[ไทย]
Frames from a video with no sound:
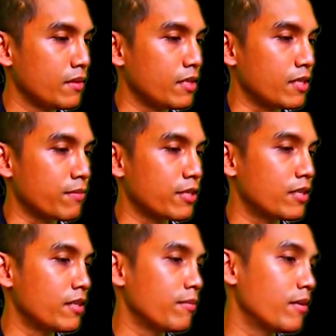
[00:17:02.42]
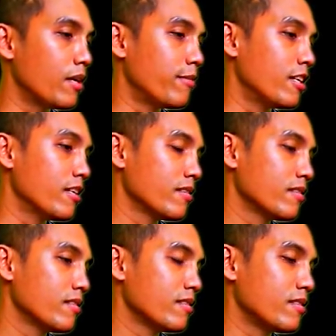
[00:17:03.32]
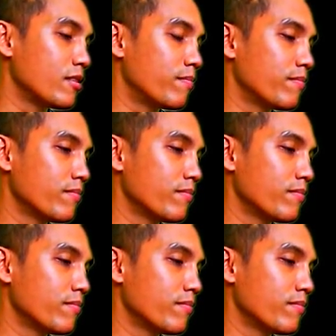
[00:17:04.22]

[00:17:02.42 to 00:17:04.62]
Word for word: นะครับก็เรียบร้อยไปแล้วจบ